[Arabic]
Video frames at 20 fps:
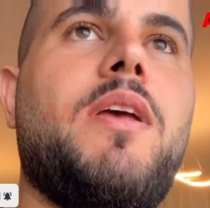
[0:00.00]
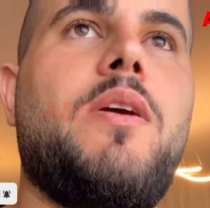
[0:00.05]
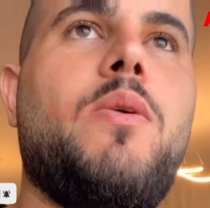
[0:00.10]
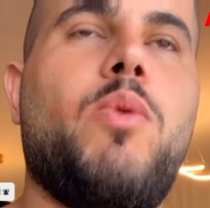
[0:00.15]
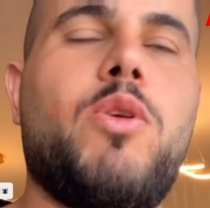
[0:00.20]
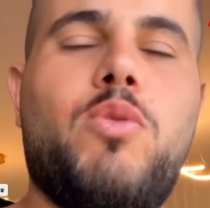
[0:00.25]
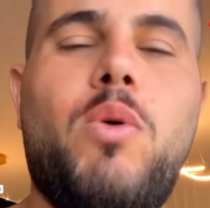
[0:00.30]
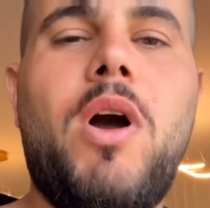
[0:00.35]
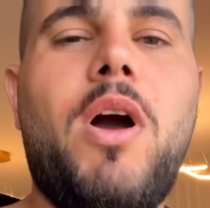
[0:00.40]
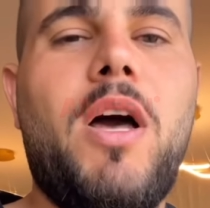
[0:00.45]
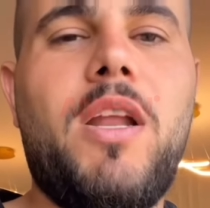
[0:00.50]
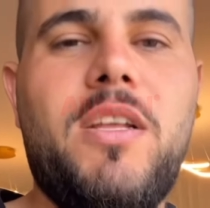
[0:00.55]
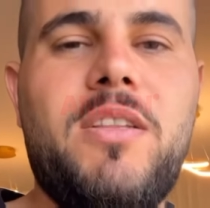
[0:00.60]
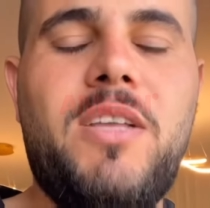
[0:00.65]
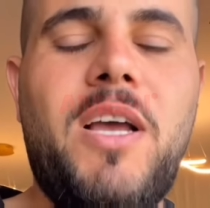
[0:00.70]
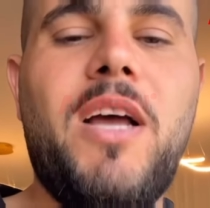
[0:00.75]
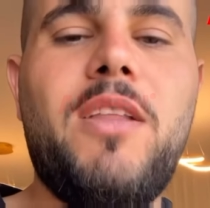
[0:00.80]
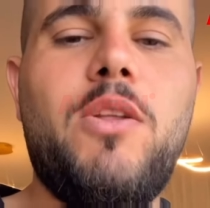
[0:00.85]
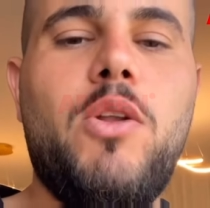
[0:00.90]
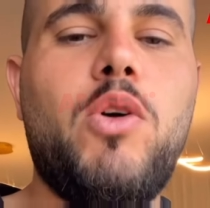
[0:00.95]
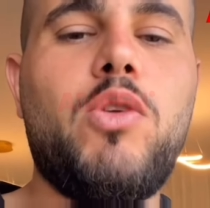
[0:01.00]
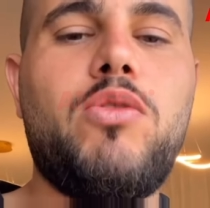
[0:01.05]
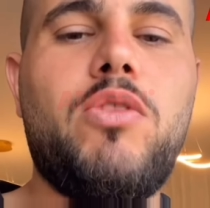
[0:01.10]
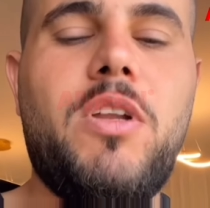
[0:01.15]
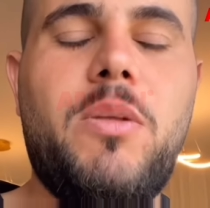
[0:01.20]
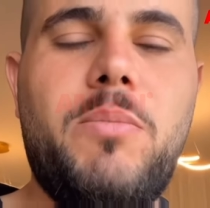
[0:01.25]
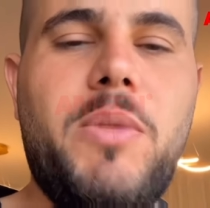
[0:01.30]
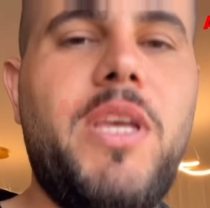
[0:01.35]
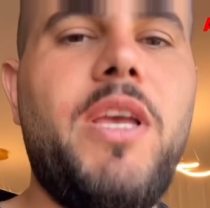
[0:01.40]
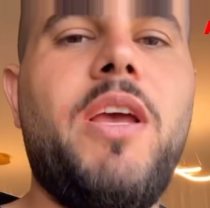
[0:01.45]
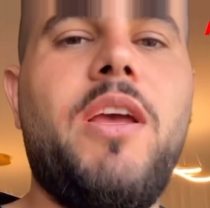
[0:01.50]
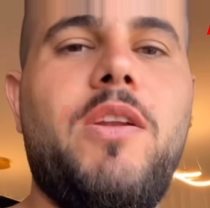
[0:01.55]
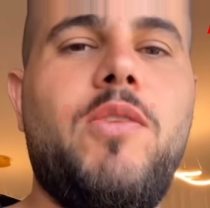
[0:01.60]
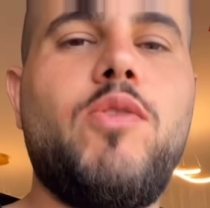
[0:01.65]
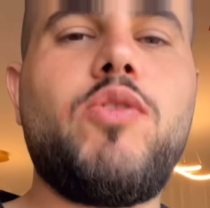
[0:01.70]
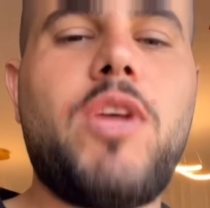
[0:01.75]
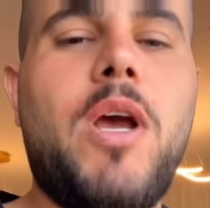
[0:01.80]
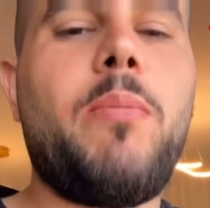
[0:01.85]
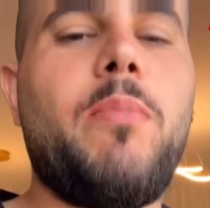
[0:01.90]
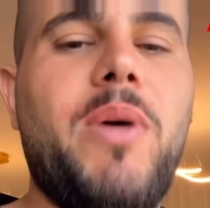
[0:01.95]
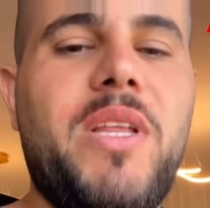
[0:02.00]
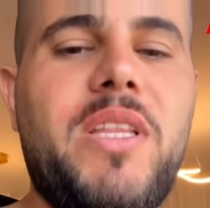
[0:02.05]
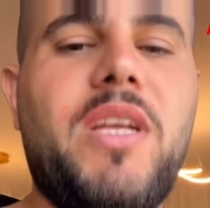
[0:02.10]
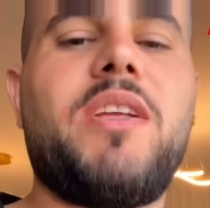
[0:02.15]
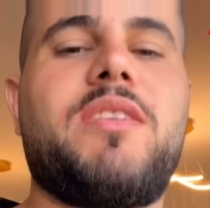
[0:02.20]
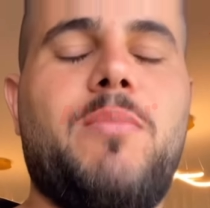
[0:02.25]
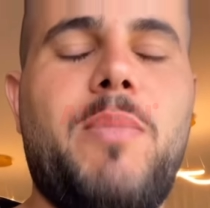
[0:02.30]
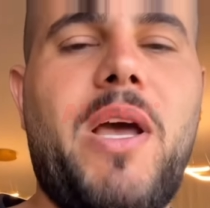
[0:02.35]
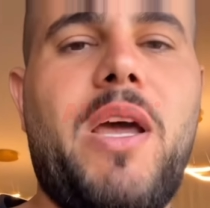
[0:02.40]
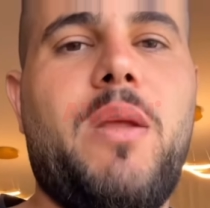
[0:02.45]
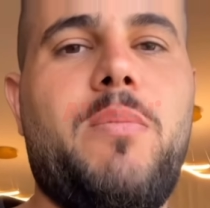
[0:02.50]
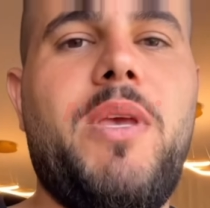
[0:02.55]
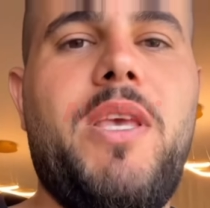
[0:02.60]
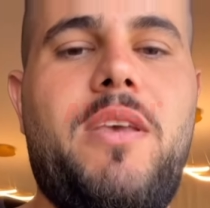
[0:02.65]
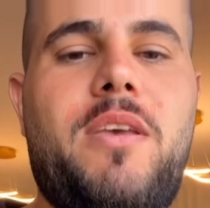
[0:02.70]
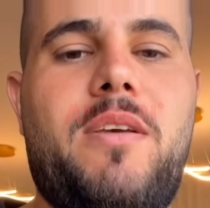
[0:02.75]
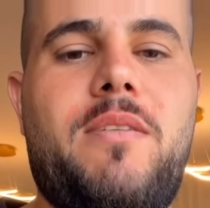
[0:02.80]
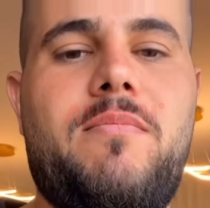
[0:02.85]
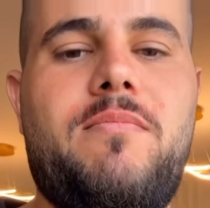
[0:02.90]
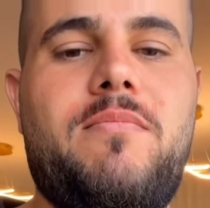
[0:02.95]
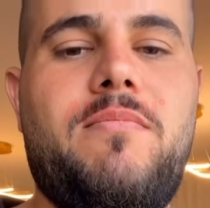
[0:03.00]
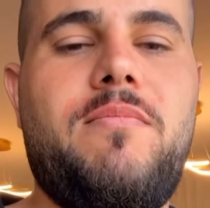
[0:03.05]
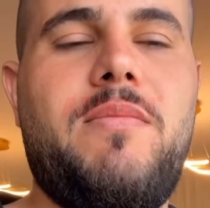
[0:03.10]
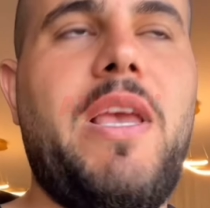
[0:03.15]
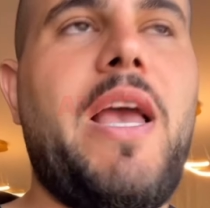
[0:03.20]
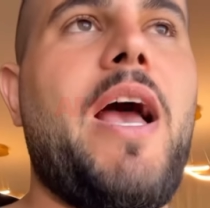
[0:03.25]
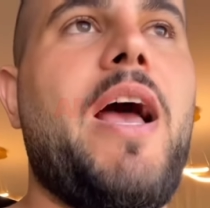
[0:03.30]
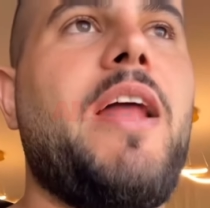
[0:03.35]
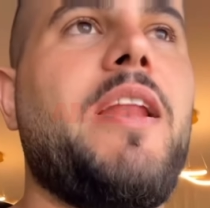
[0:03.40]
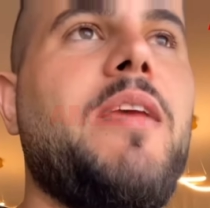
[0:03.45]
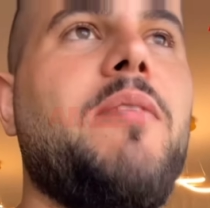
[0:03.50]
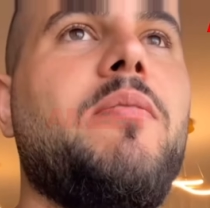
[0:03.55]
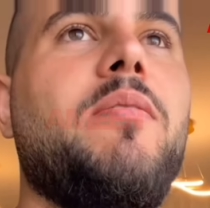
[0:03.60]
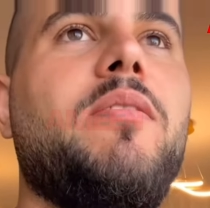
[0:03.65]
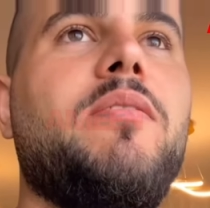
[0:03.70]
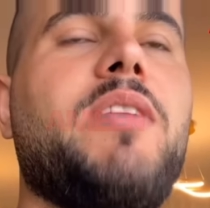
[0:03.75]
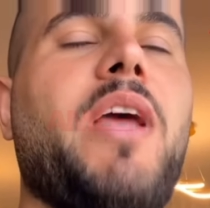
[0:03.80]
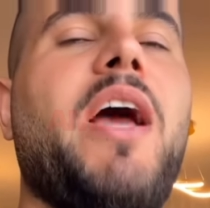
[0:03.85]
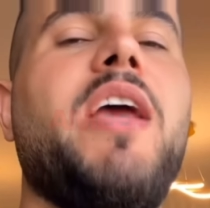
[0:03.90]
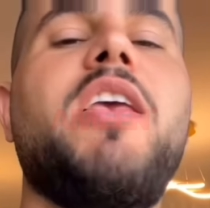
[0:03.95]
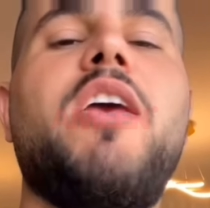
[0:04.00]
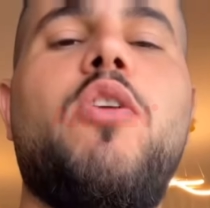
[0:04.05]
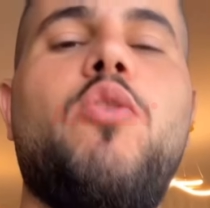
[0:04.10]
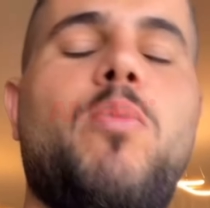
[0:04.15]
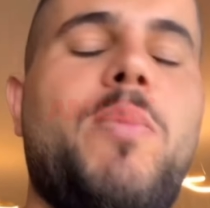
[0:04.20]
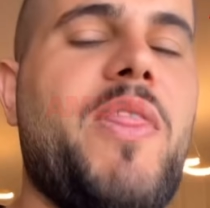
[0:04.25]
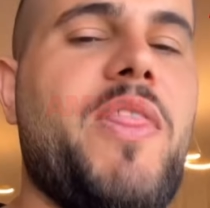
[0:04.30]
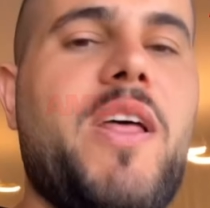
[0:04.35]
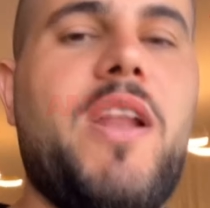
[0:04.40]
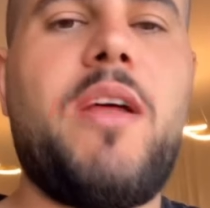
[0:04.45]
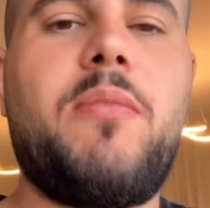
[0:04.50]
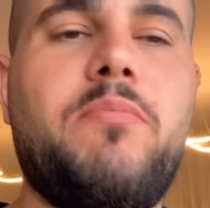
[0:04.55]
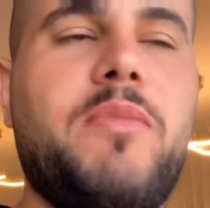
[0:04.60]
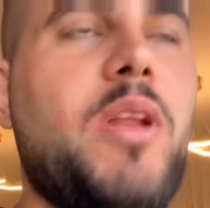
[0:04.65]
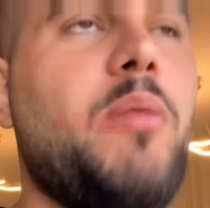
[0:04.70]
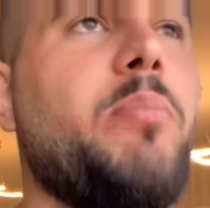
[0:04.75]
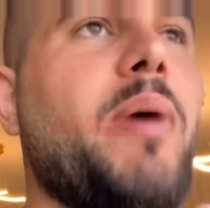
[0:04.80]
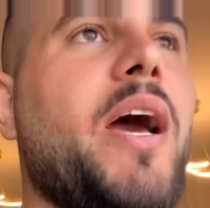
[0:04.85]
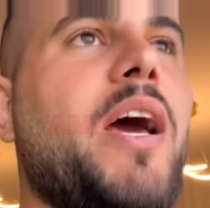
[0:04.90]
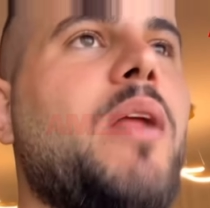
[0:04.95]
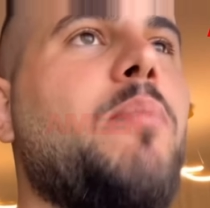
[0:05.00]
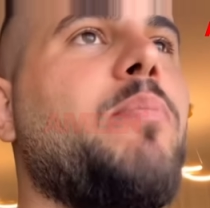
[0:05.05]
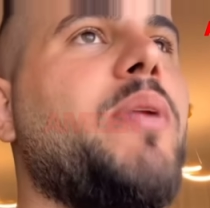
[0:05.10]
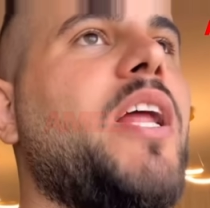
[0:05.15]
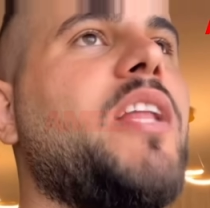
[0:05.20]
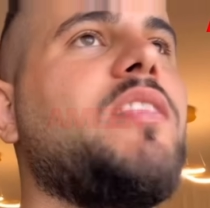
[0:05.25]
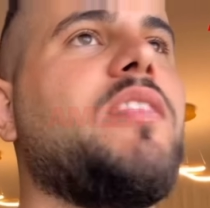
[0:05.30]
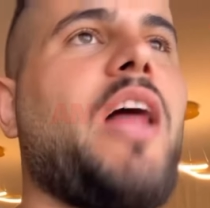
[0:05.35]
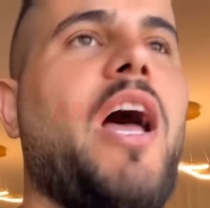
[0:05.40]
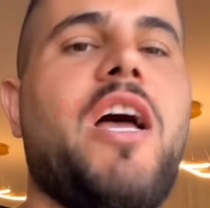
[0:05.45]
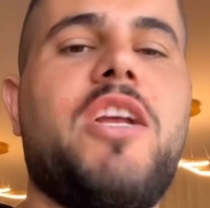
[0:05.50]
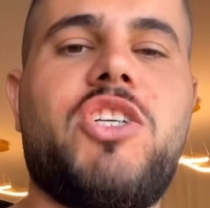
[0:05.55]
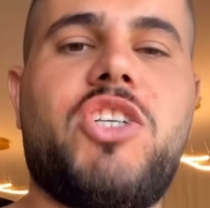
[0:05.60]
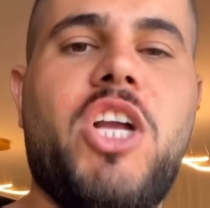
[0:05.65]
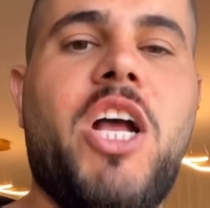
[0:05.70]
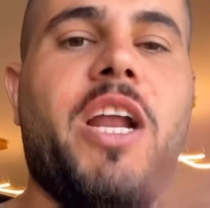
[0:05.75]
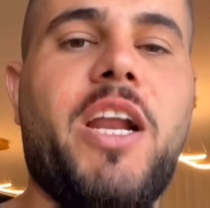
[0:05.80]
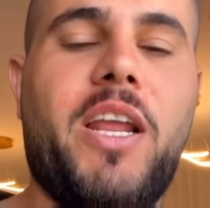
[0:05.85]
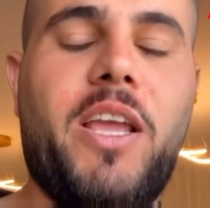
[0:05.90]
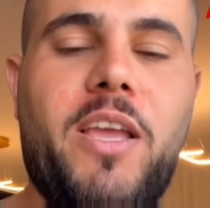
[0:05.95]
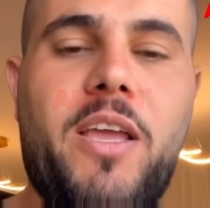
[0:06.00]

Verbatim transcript: واتوقع الاتحاد الاردني منيح انه جاب مدرسه مغربيه يعني تخيلوا مثلا من المغرب نط على الشرق